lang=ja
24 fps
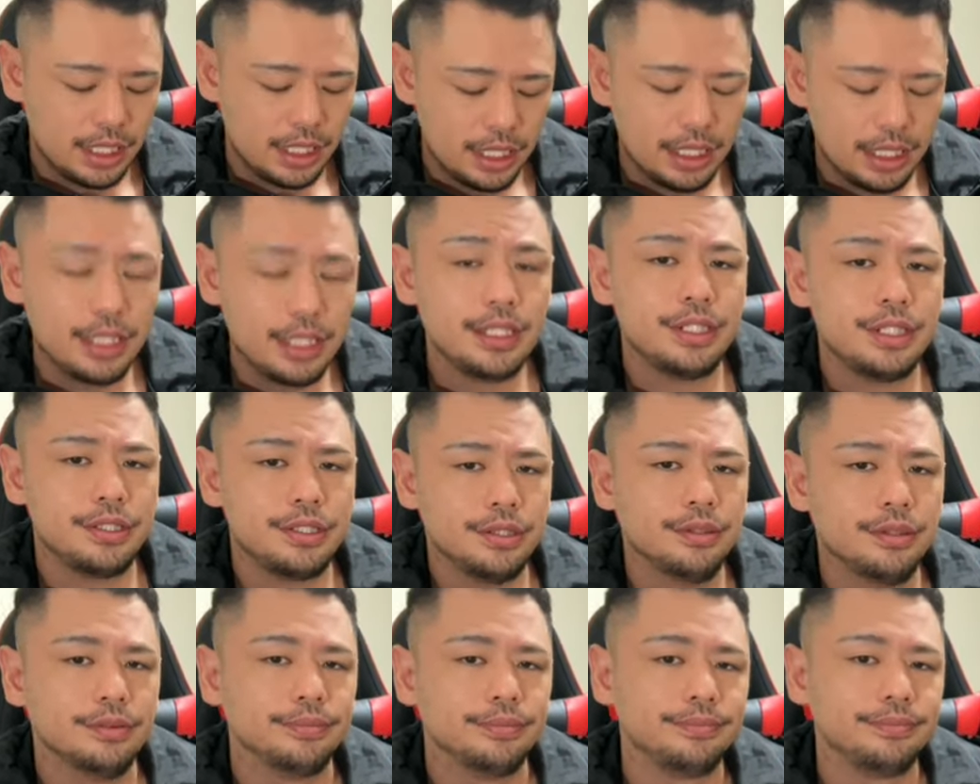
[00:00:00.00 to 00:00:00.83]
知らないで
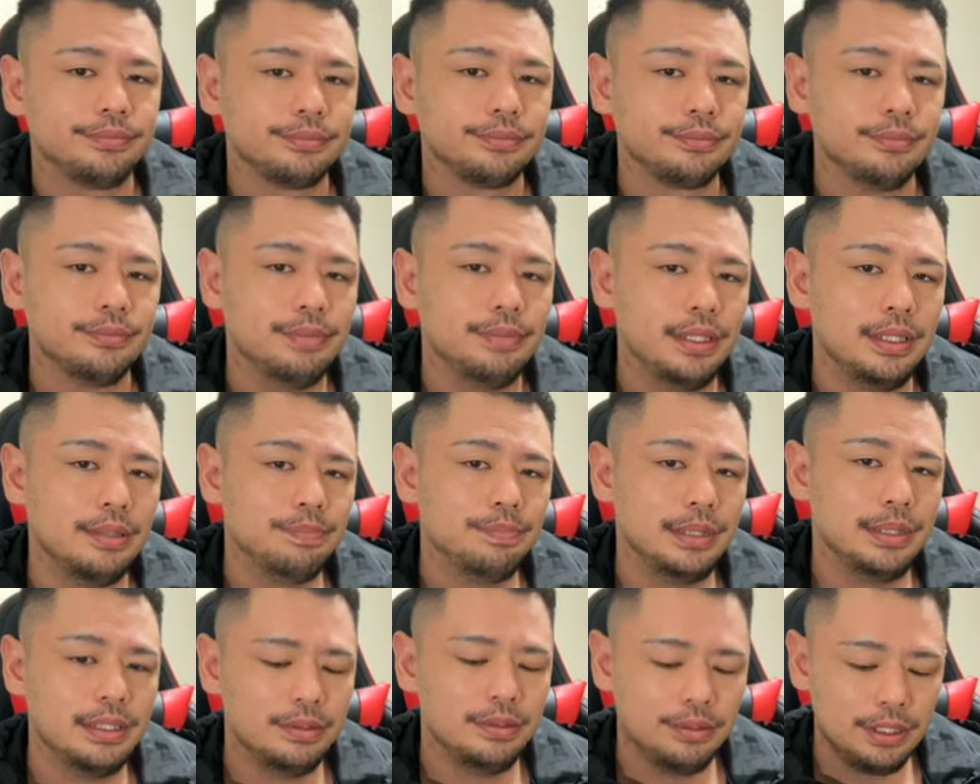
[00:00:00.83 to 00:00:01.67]
しょ。
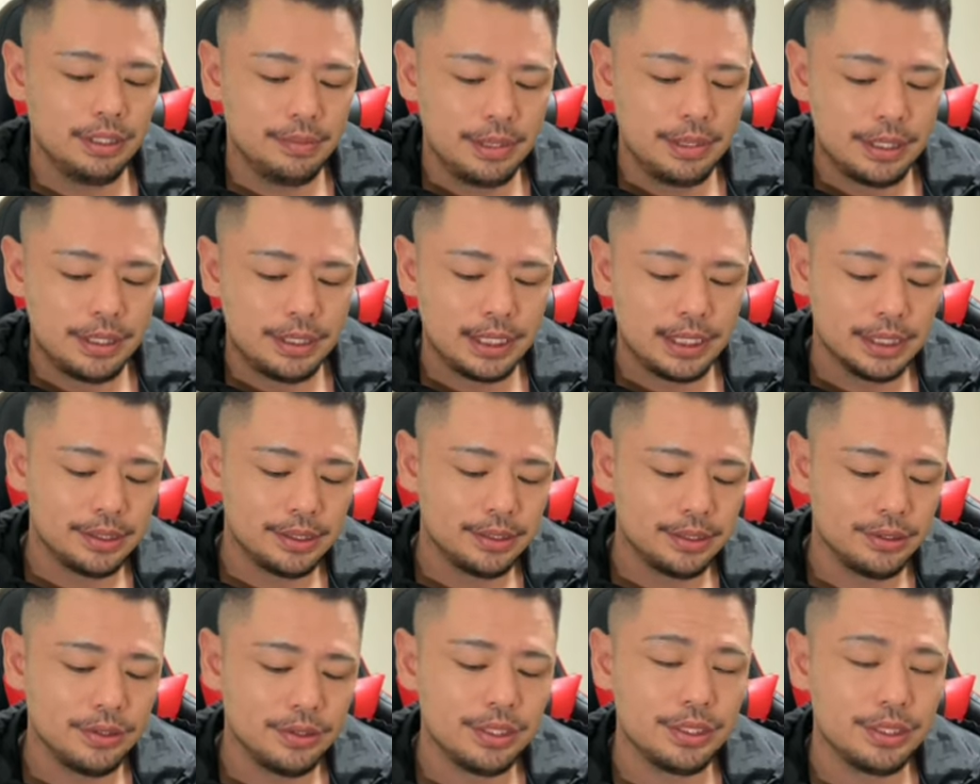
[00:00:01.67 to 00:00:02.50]
パルパルのイメージ
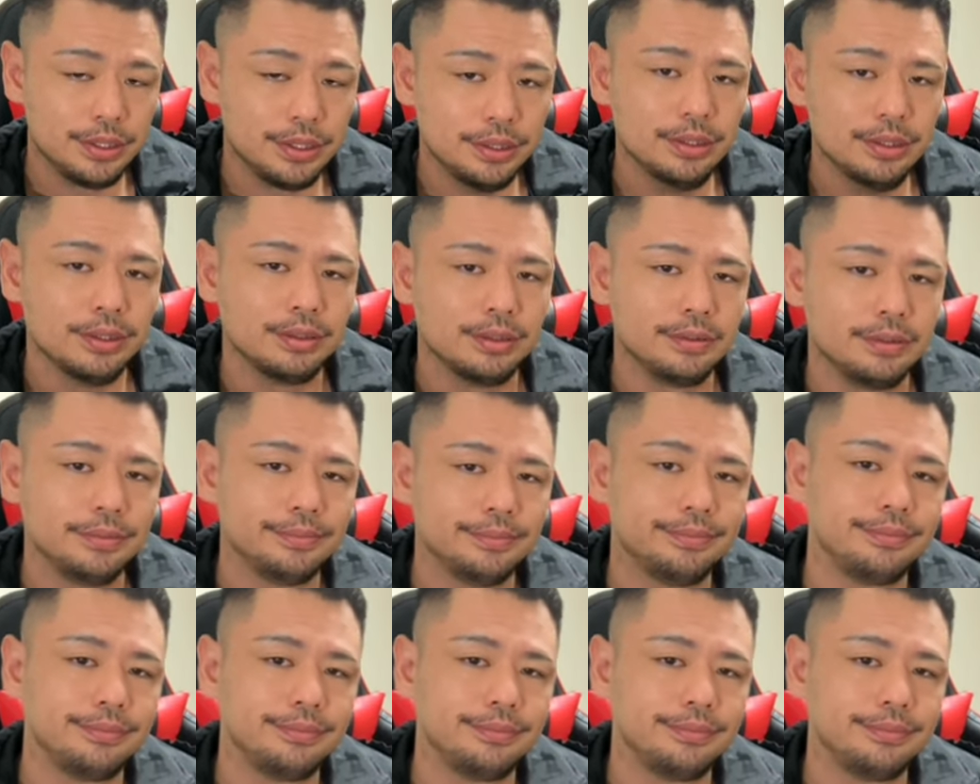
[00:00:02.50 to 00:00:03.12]
が強いでしょ。